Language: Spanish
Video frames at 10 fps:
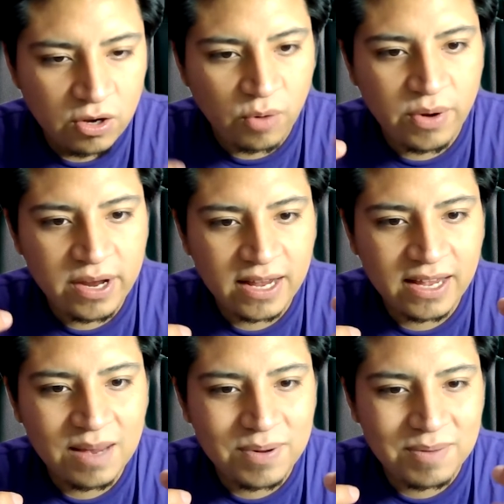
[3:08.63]
como era
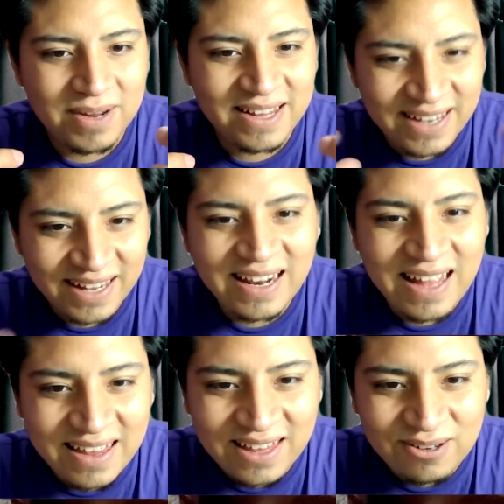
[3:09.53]
aquella primera la
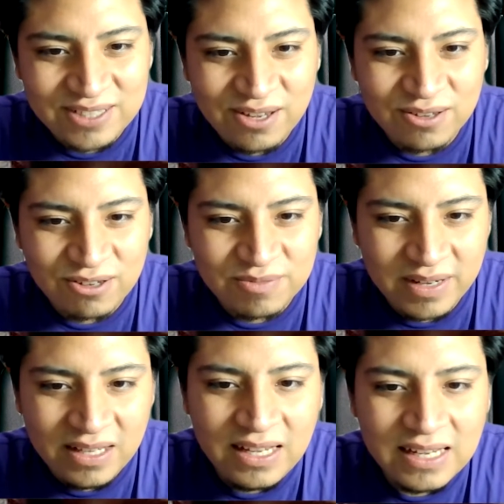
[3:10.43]
década de los años
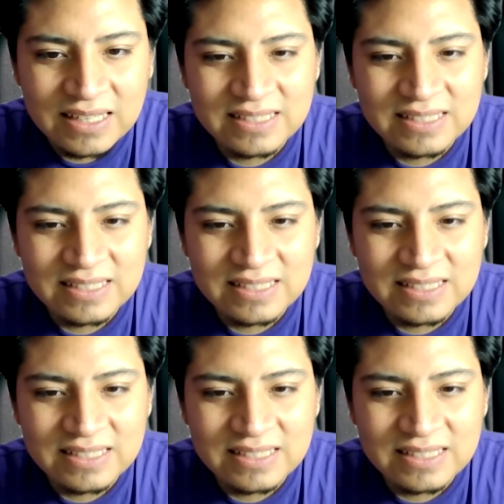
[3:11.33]
2000,